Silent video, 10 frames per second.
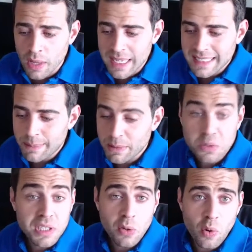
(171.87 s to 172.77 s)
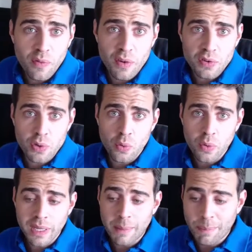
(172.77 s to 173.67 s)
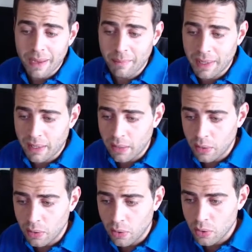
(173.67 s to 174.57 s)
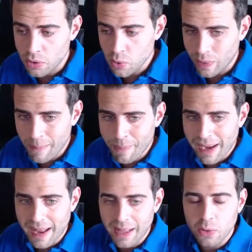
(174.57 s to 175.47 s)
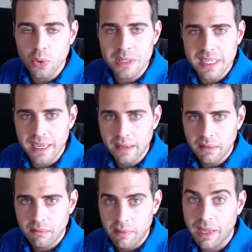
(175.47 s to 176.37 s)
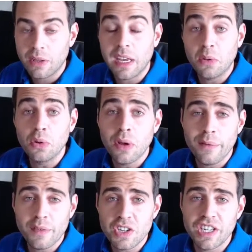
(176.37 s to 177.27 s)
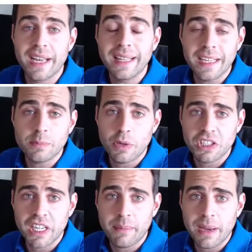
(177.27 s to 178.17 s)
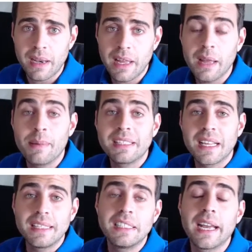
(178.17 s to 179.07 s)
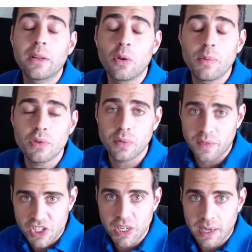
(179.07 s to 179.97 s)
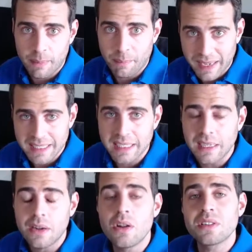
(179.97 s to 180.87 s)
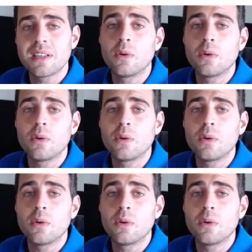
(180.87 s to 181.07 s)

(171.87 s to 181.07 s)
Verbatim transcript: C'est parce que c'est une convention qui permet, lorsqu'on appelle un dossier, et qu'il y a dedans un fichier index.html, et eh bien il sera directement ce fichier-là précis lancé